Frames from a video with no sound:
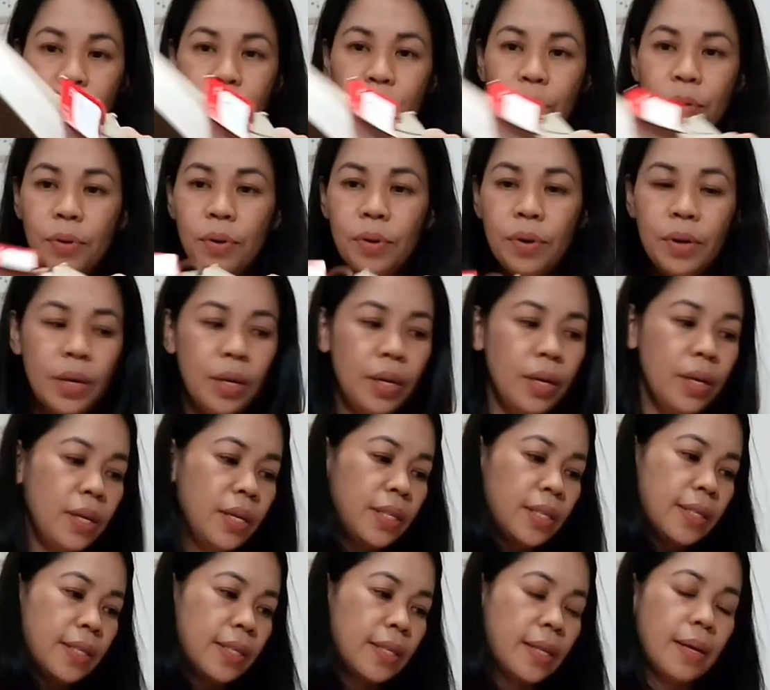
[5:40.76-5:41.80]
Ito
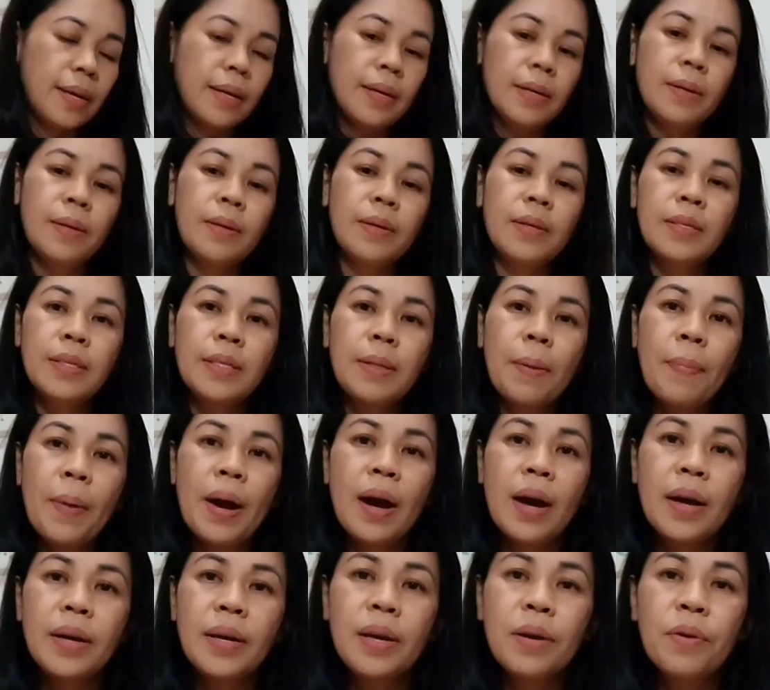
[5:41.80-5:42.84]
is sa
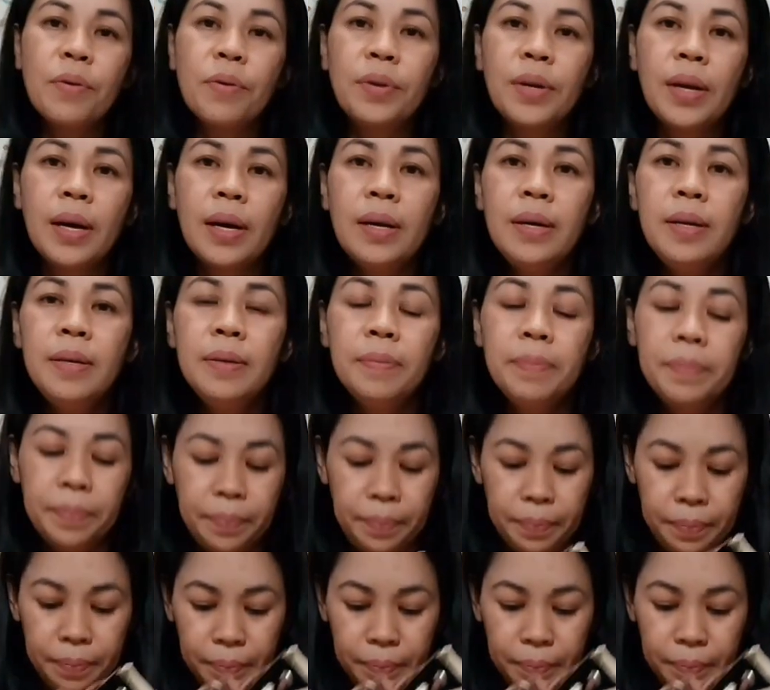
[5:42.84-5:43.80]
panganay ko na.